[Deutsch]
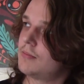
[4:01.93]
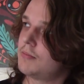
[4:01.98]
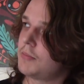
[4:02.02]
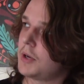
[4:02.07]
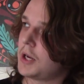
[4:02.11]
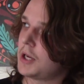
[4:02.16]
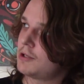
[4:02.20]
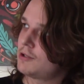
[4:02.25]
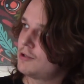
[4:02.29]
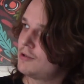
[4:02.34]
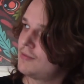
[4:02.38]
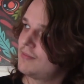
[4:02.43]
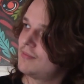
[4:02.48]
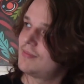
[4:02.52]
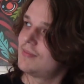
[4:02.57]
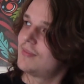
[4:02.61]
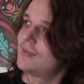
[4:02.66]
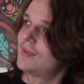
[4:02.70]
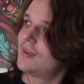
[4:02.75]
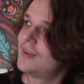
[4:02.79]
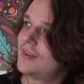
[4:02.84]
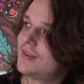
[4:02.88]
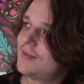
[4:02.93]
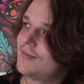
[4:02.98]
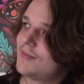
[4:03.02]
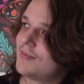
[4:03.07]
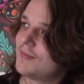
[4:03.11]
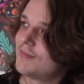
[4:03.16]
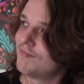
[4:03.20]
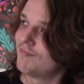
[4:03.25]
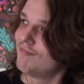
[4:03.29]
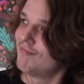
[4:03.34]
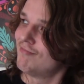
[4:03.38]
Ich.
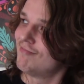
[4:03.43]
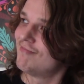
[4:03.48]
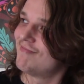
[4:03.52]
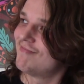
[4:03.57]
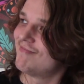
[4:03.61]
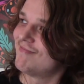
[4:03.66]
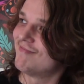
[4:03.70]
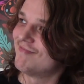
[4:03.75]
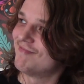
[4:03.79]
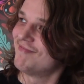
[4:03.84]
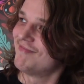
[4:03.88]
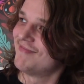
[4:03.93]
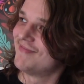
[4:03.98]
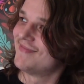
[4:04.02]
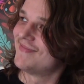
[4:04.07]
Hm? Hm?